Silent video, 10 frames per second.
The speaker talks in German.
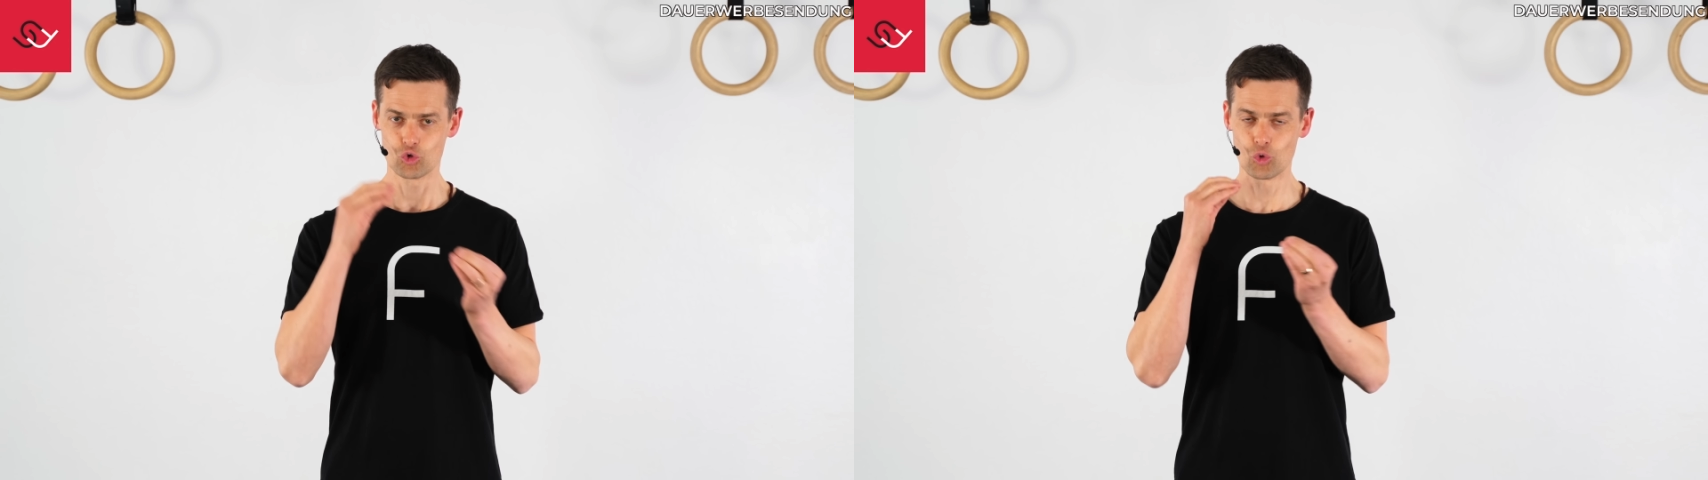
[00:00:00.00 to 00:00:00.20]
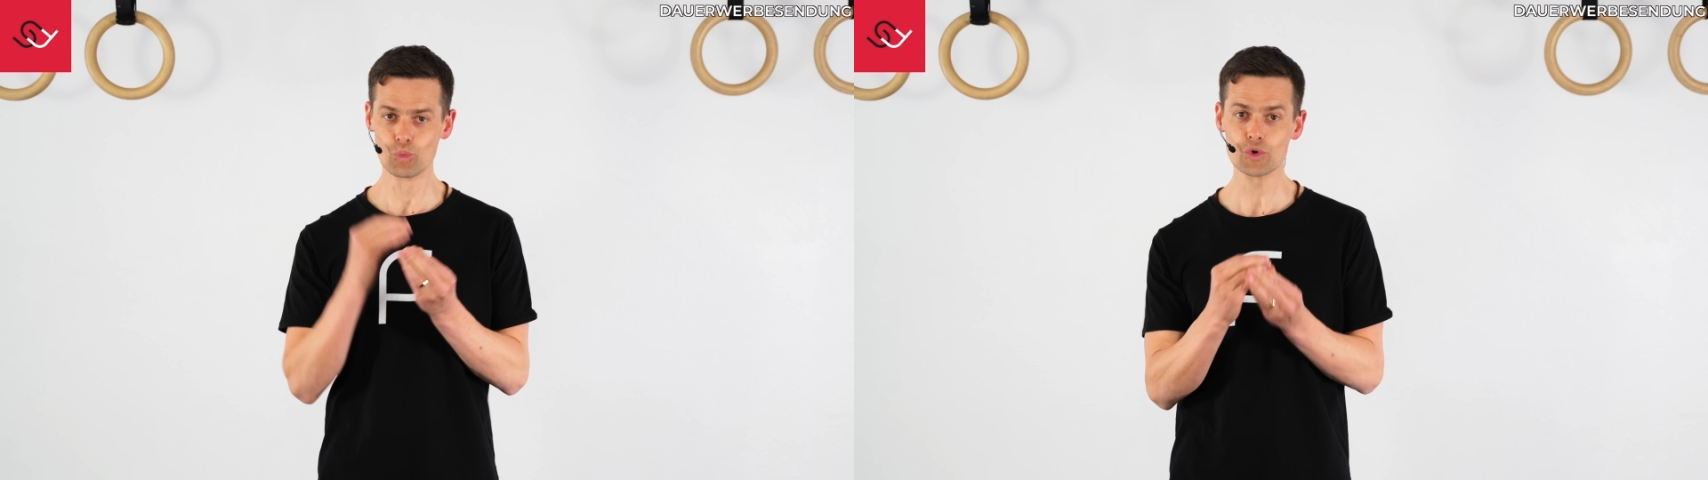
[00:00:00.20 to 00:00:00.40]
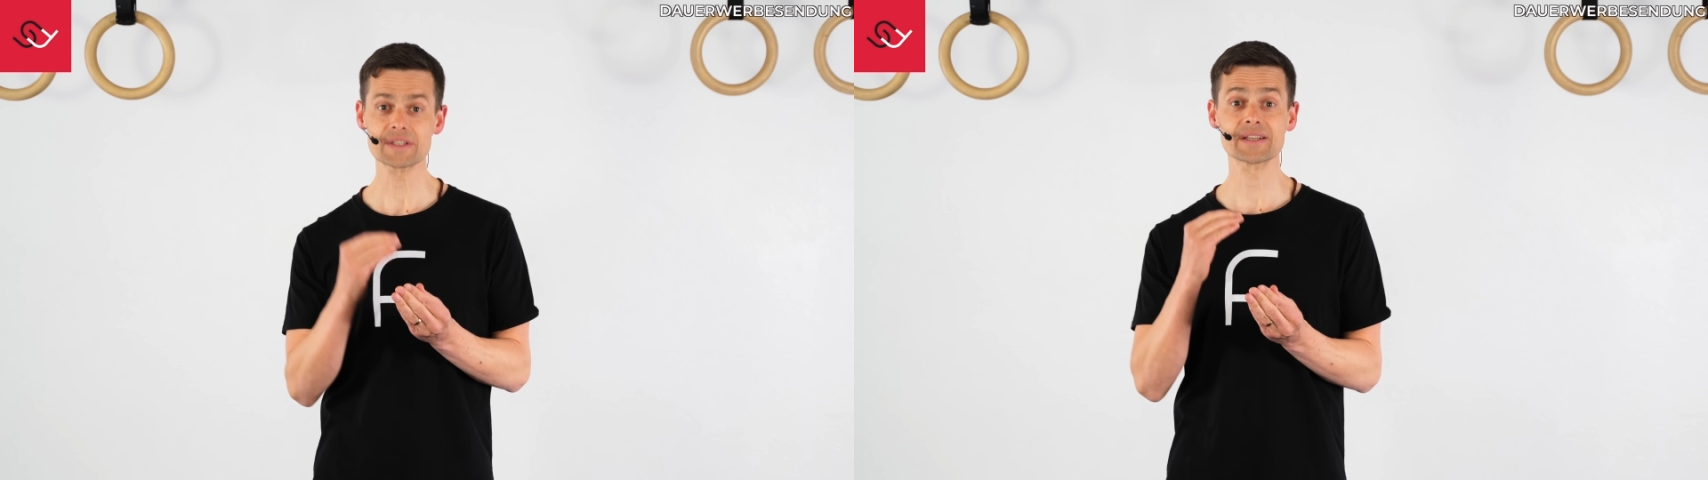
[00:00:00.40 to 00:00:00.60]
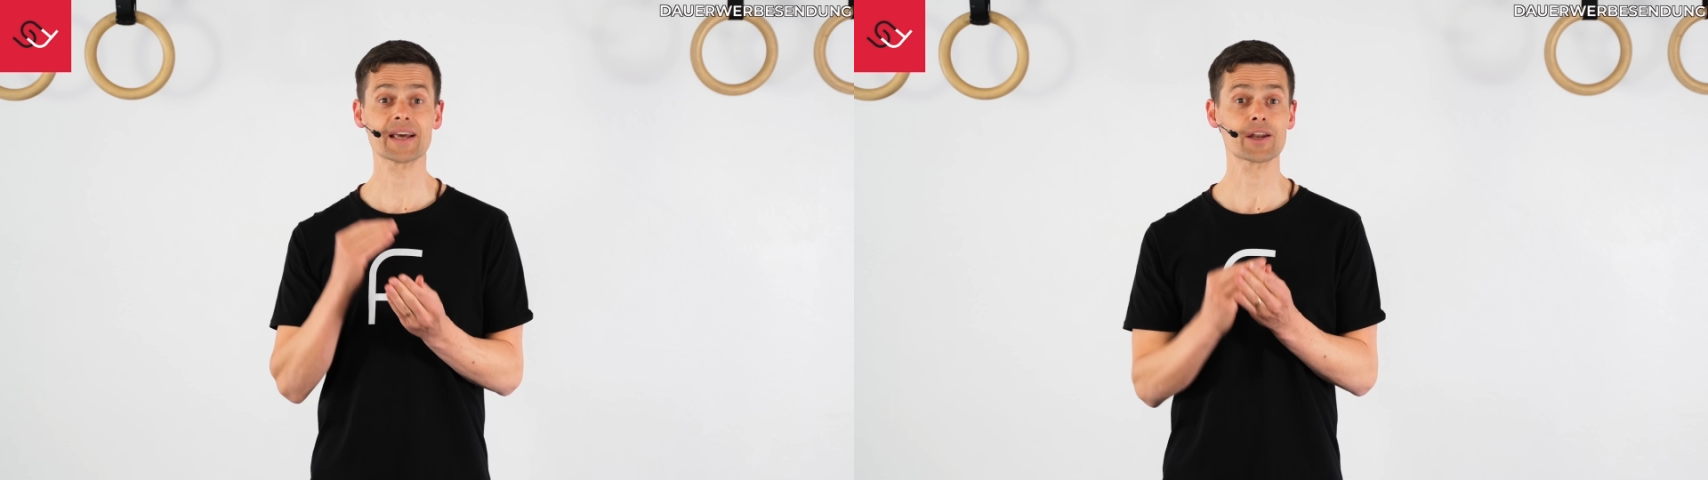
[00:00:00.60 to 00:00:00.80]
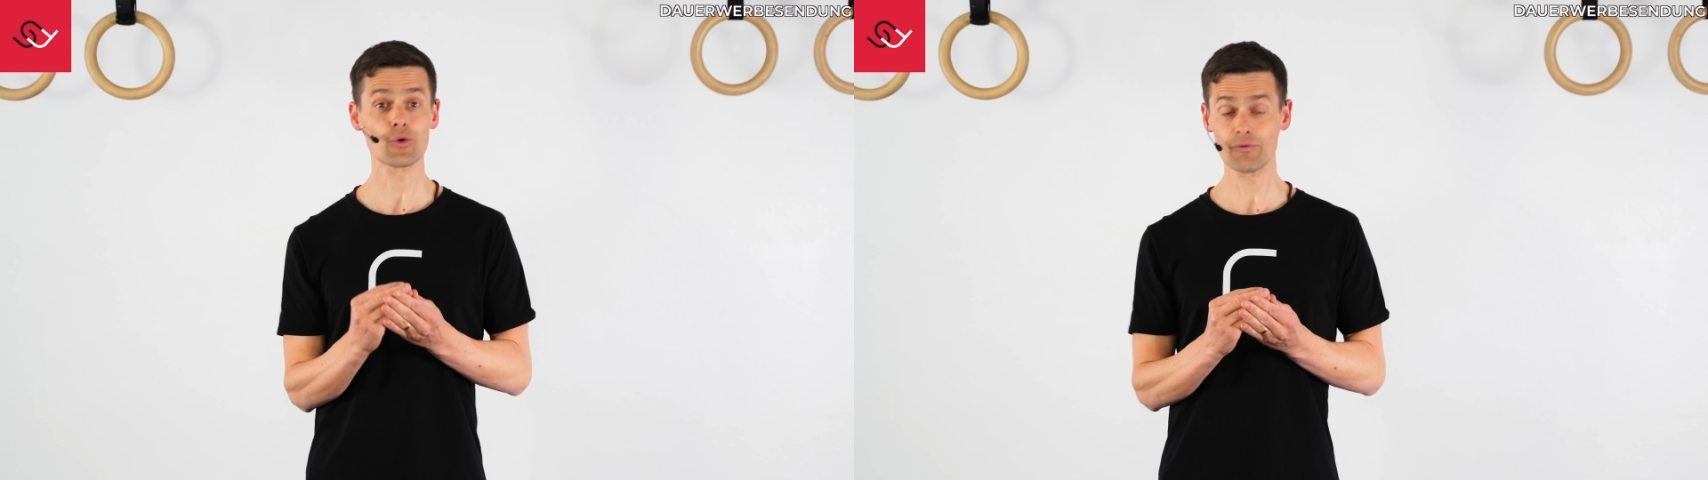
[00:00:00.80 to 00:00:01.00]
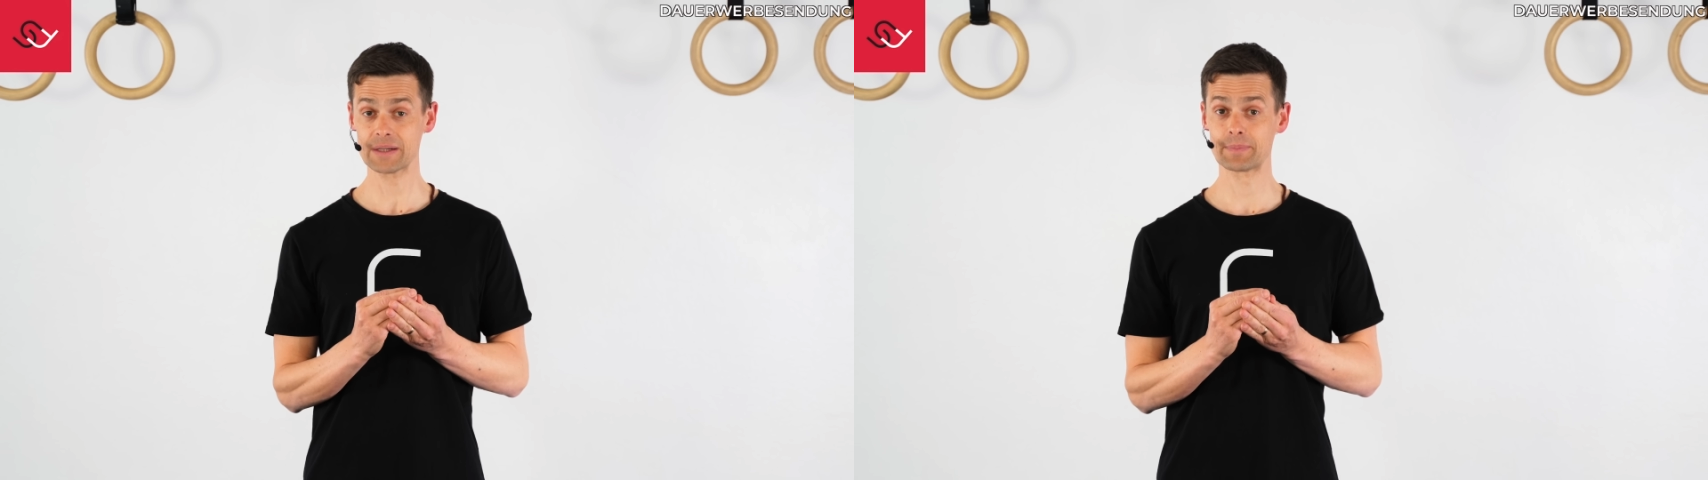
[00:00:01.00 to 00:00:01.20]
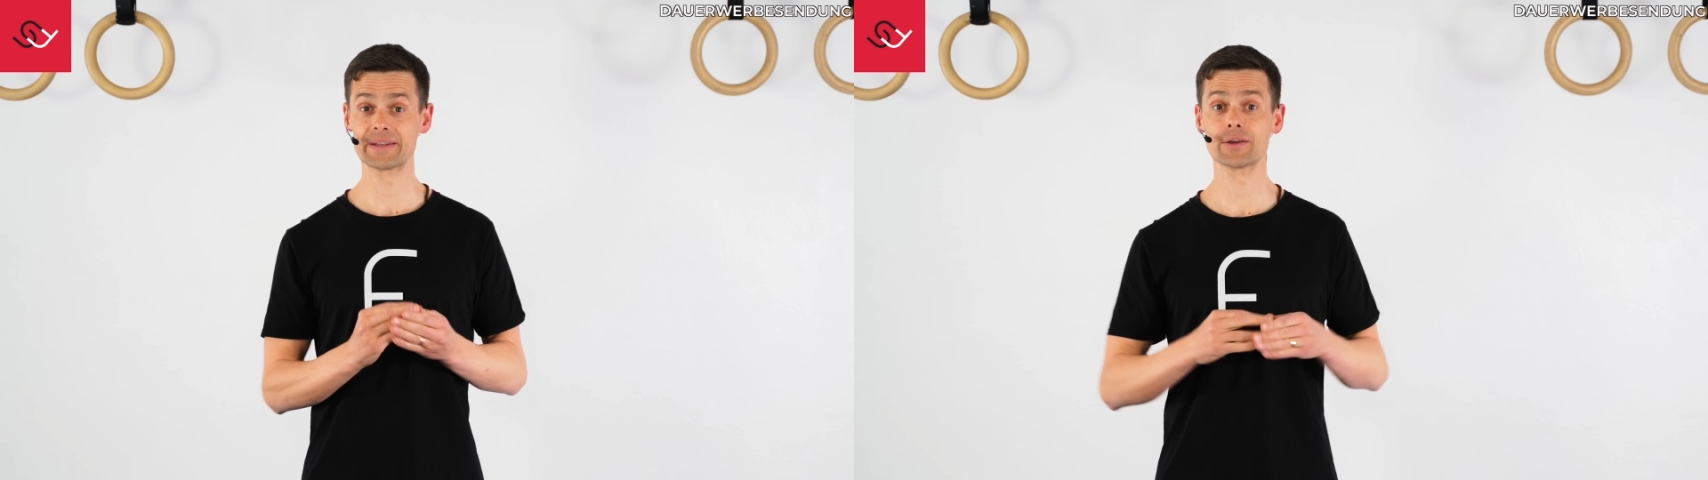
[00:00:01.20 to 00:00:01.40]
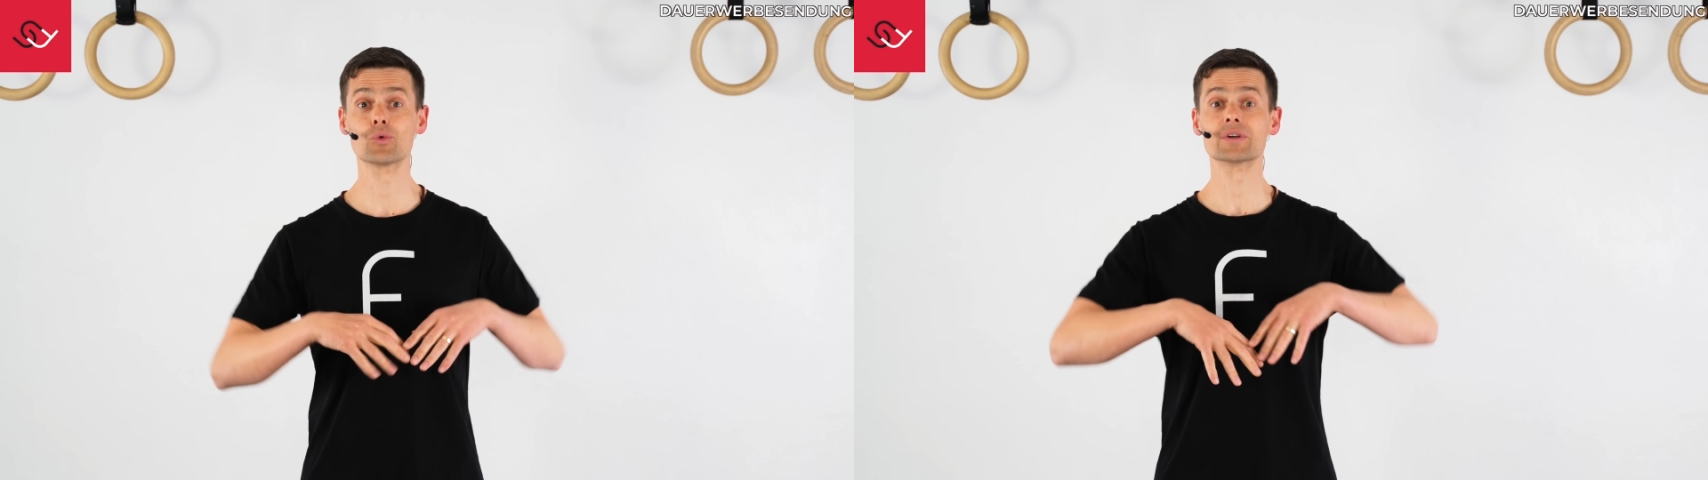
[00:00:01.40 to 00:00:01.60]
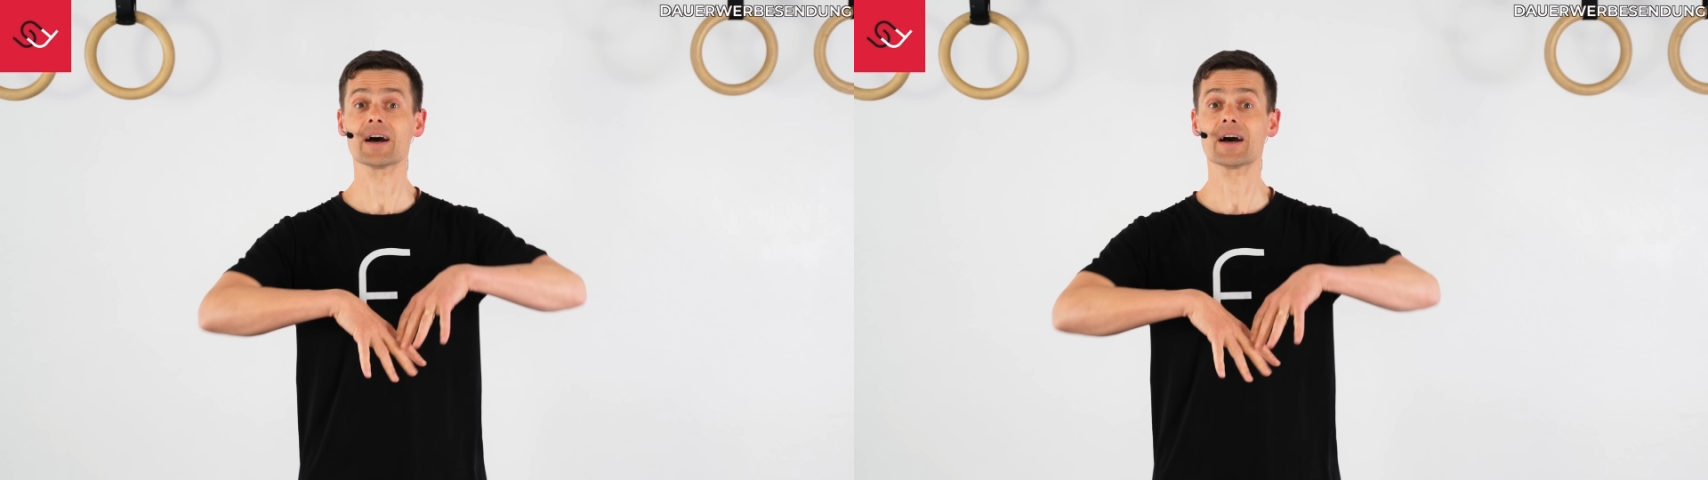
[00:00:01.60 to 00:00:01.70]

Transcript: Du musst dir deine Umweltbedingungen,